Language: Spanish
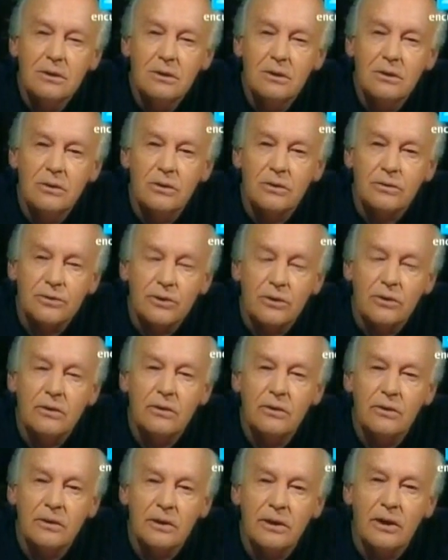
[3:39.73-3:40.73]
Los
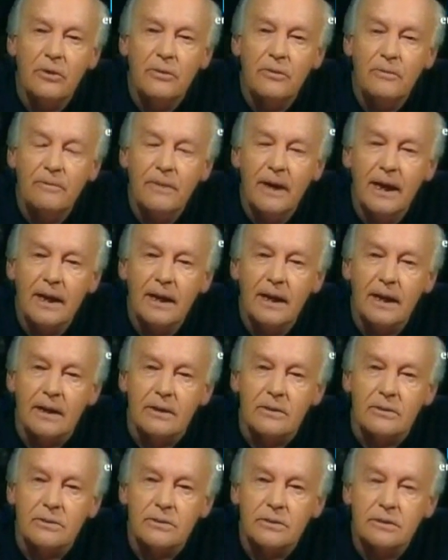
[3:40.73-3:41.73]
ojos de los
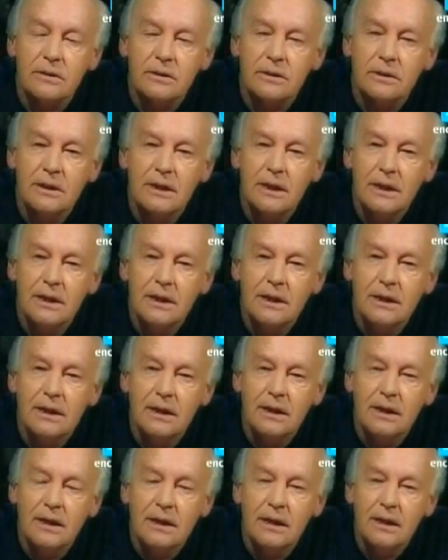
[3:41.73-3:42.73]
pájaros
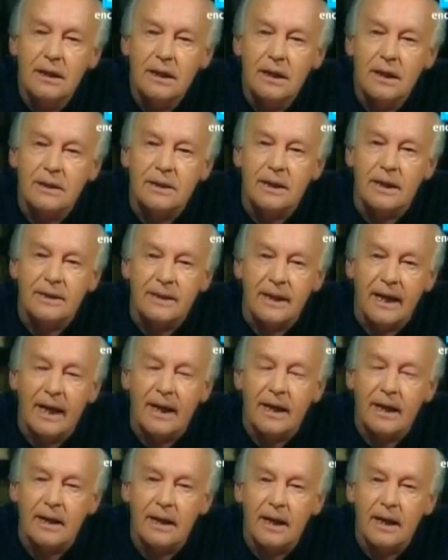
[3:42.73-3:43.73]
que te traje a